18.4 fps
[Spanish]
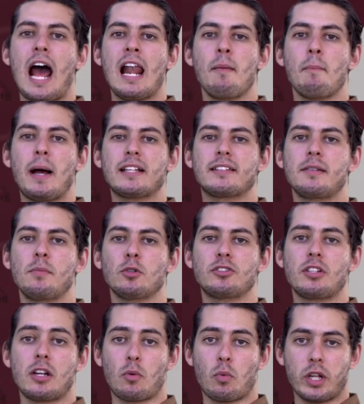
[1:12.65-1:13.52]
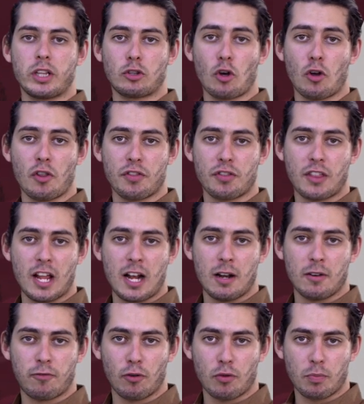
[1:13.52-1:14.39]
al máximo circuito
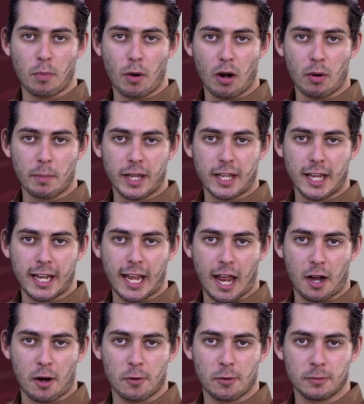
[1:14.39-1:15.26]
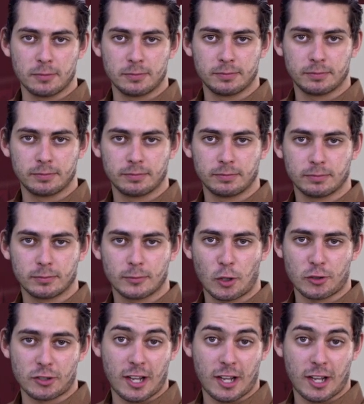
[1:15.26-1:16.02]
del fútbol mexicano o